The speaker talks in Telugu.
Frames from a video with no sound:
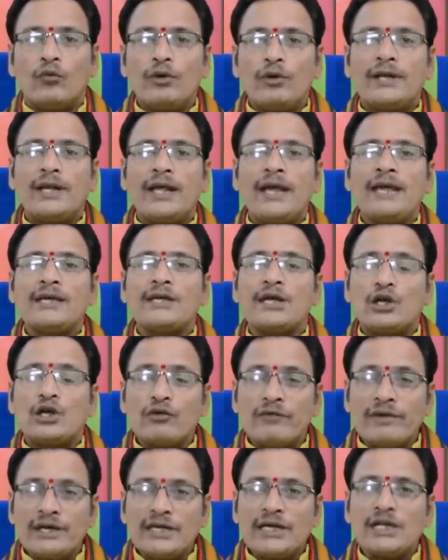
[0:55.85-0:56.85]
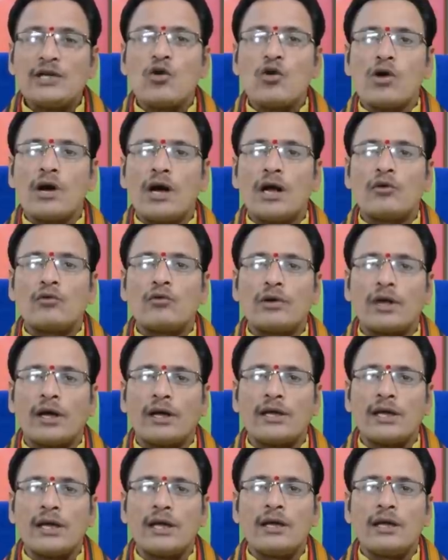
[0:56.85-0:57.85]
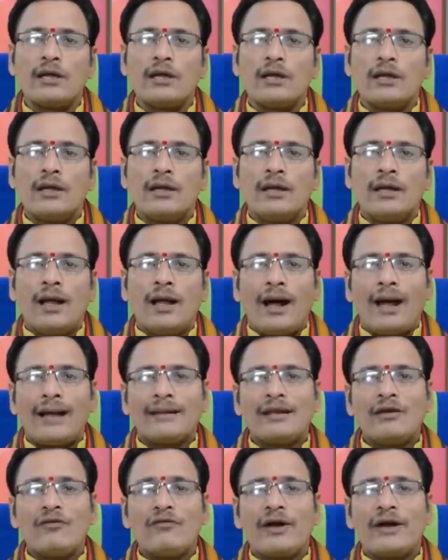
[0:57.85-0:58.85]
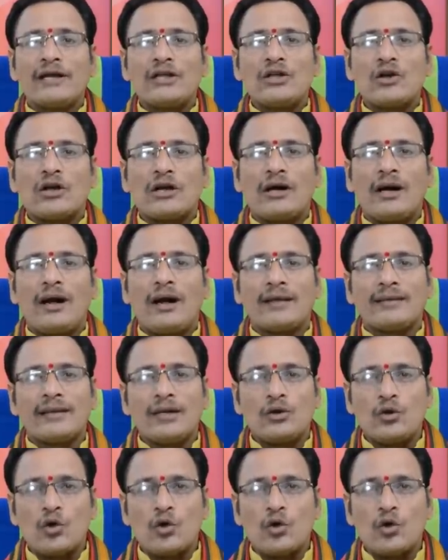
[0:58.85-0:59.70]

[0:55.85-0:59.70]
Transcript: ఉంటే ఎటువంటి యోగాలు ఉంటాయి అసలు వాటి యొక్క అసలు